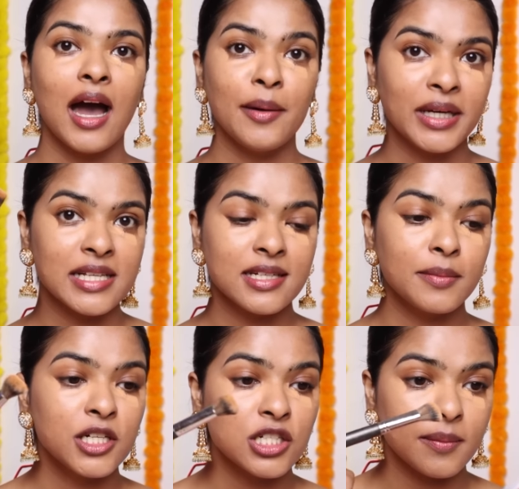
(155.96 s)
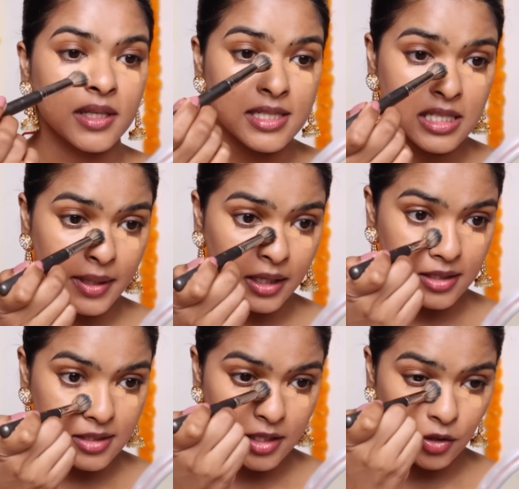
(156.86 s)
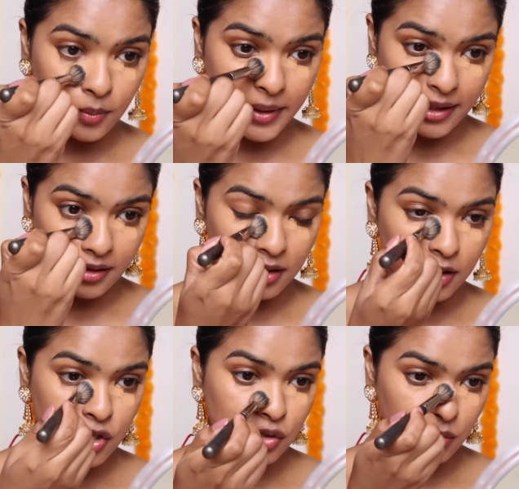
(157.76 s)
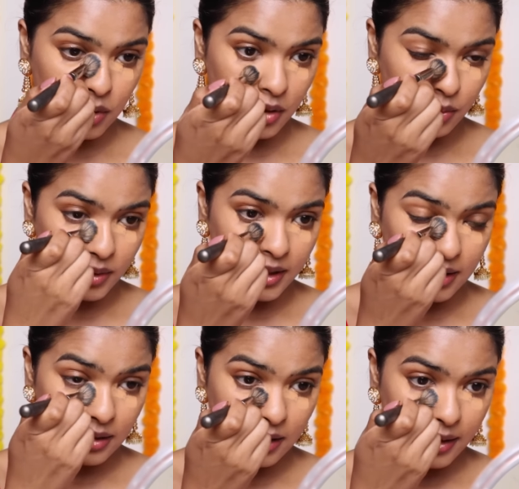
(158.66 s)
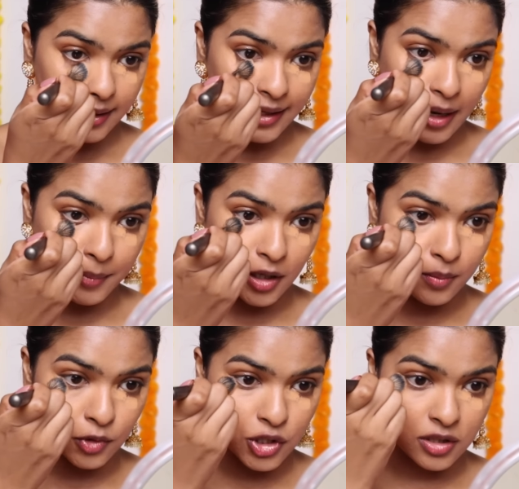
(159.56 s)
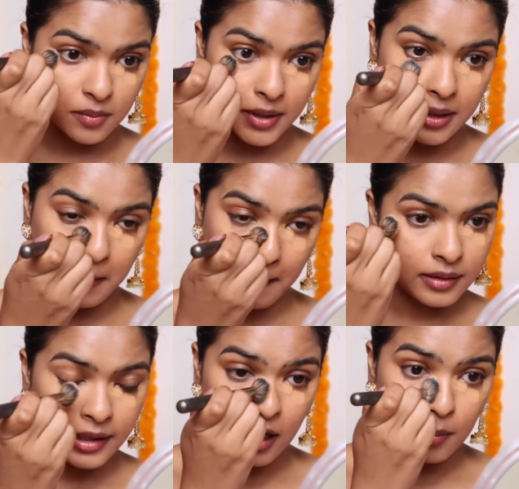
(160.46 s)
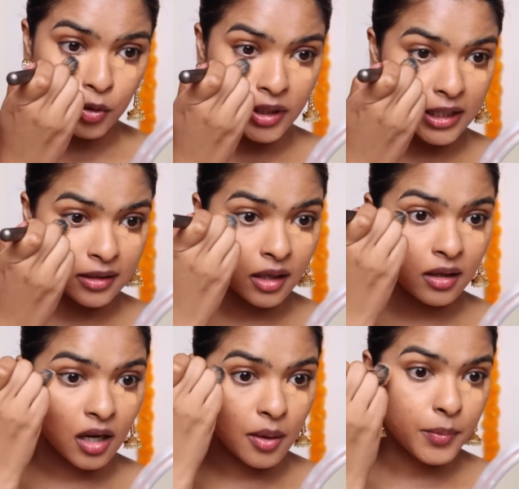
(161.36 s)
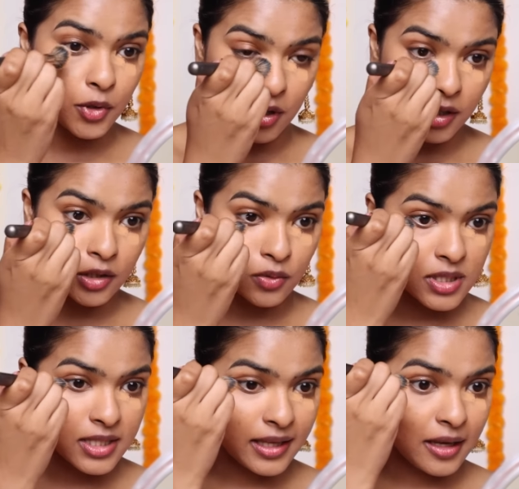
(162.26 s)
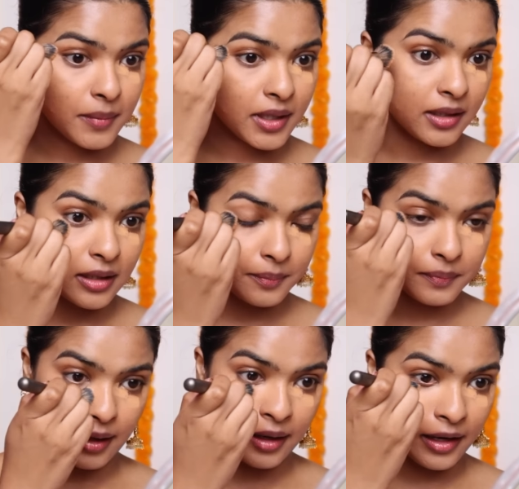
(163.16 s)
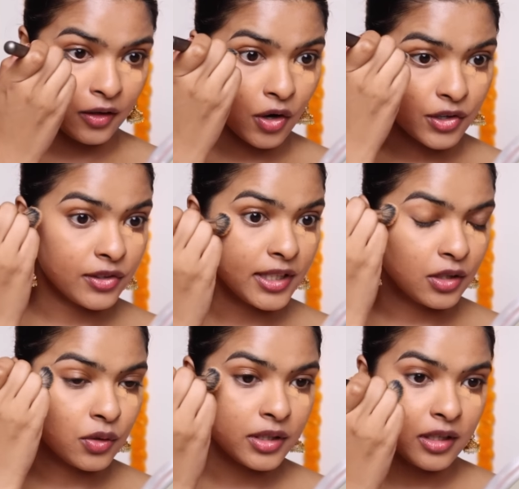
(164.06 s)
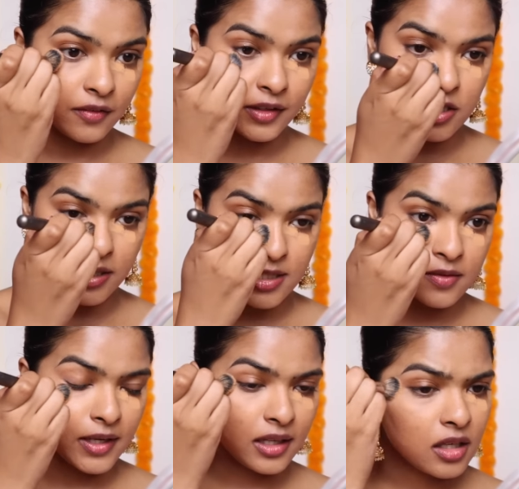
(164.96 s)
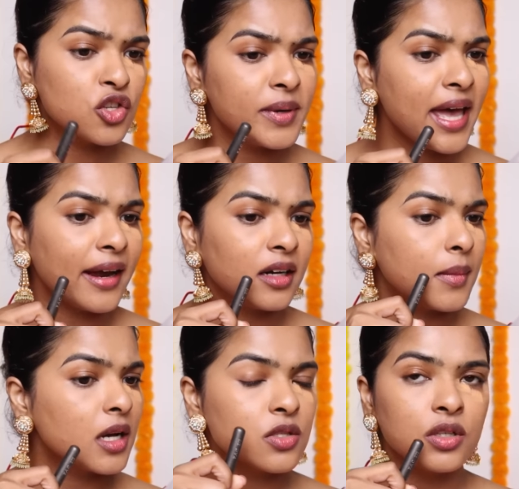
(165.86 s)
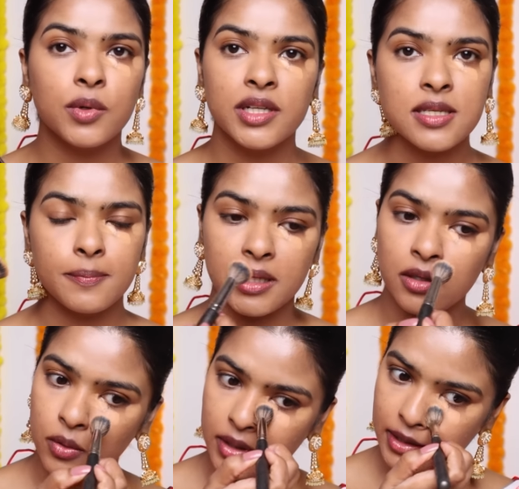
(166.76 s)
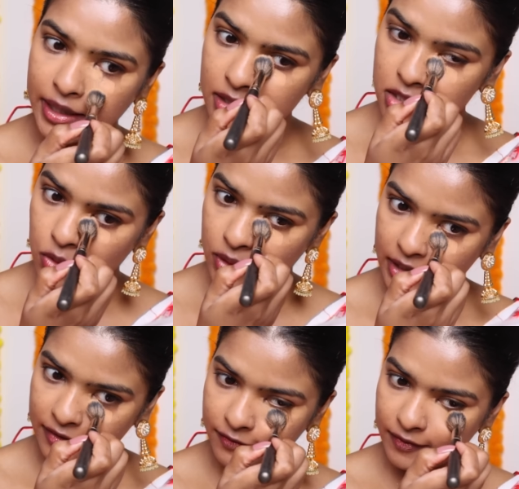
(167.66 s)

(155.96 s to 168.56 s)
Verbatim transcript: अब कंसिलर ब्रश की मदद से मैं कंसिलर को ब्लेंड करना शुरू करूँगी डैपटा मोशन में देखा आप लोगों ने कितना कम प्रोडक्ट यूज़ किया मैंने एंड आई गॉट रियली गुड कवरेज एज वेल जो भी एक्ने मार्क्स थोड़ी बहुत ऐसे पीक हो रहे हैं दैट इज टोटली